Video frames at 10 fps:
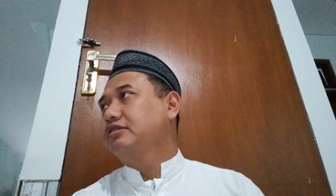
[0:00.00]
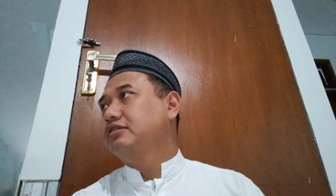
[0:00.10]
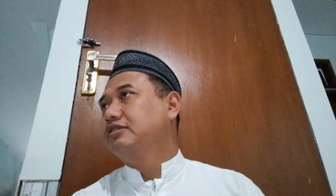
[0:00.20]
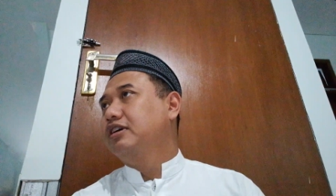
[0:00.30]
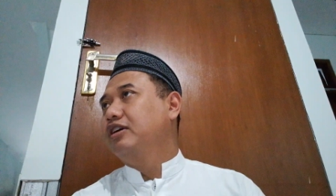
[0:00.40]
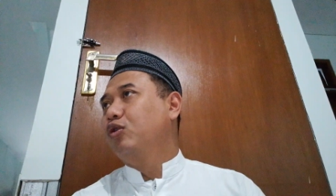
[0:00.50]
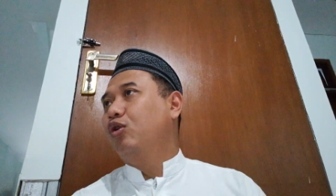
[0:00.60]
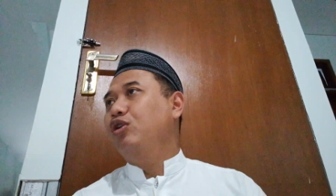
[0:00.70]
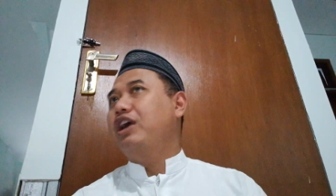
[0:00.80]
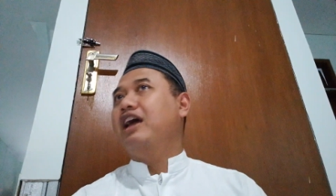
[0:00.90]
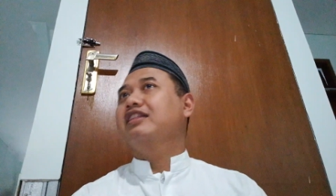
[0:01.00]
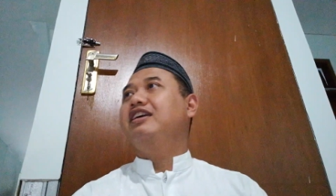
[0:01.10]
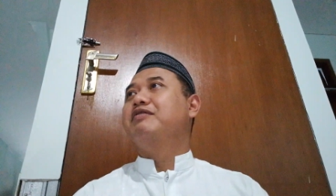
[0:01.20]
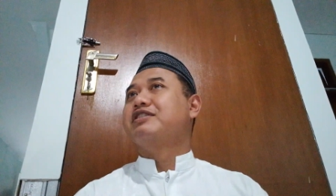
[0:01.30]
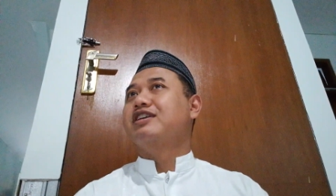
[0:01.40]
Oh, IAT,
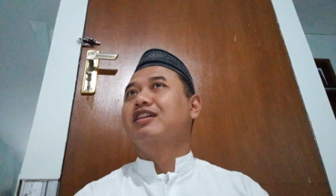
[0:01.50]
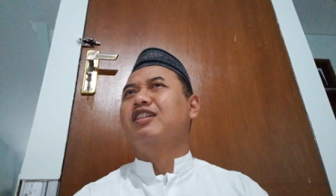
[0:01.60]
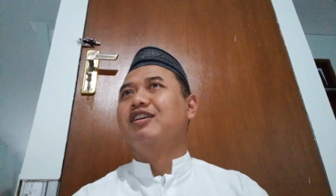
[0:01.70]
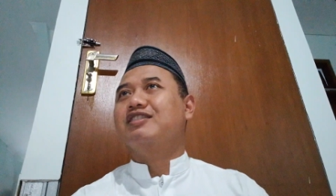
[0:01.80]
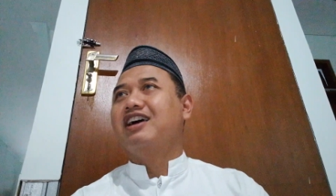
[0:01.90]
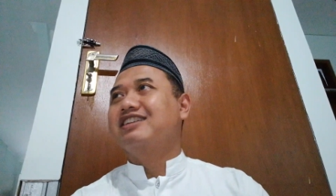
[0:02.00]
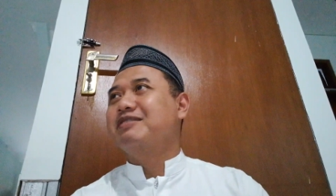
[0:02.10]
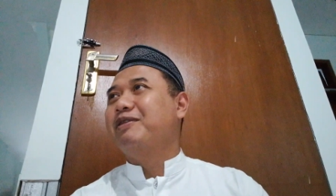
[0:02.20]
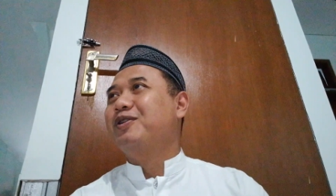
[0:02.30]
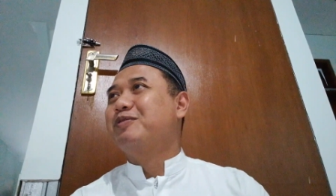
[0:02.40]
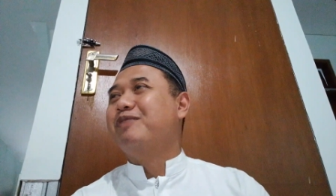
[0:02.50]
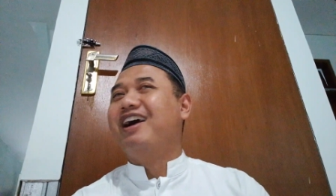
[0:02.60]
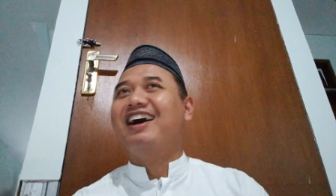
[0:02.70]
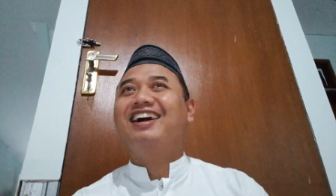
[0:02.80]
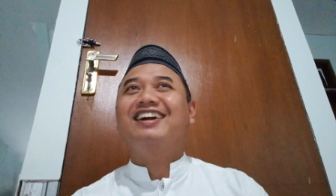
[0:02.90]
Masya Allah. Jangan sampai lupa.
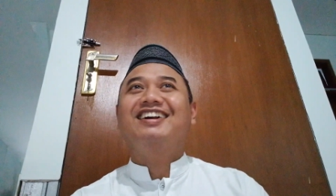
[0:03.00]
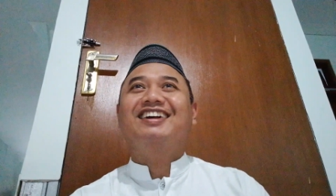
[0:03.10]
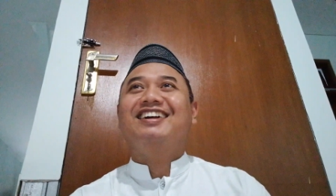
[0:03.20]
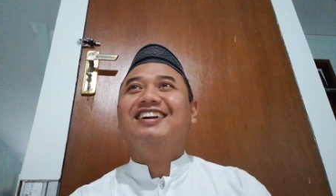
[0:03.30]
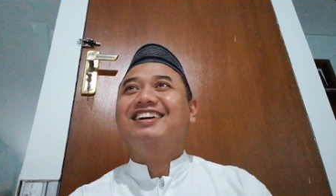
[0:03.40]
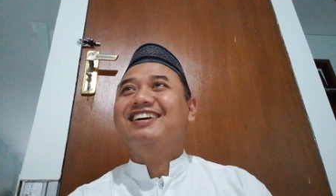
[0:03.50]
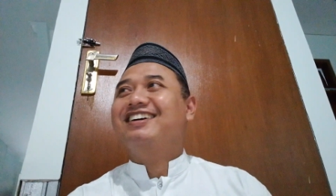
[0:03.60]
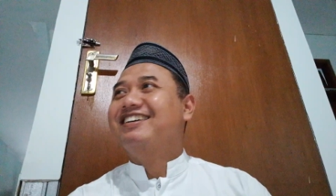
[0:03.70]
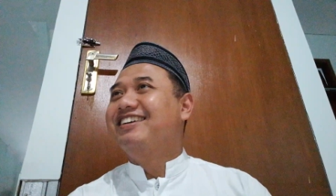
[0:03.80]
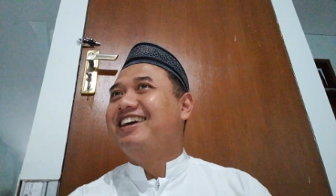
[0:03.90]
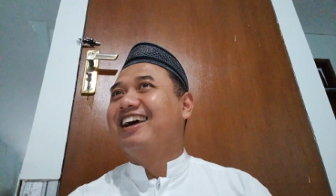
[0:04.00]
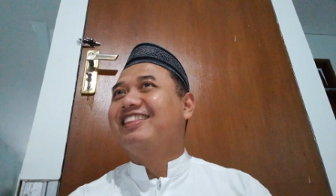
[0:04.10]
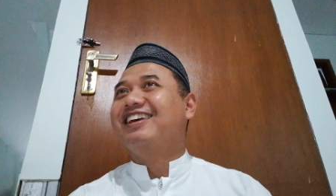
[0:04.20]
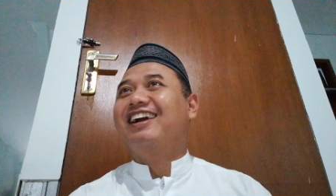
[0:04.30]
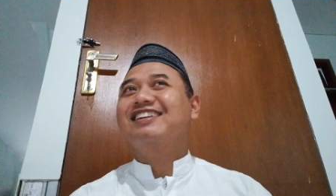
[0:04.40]
IAT
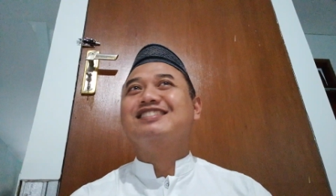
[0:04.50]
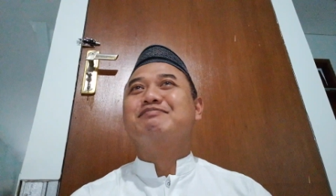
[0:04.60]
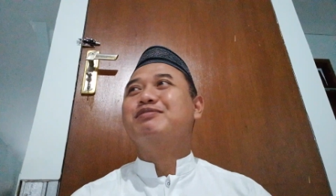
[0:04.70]
nggak disebut.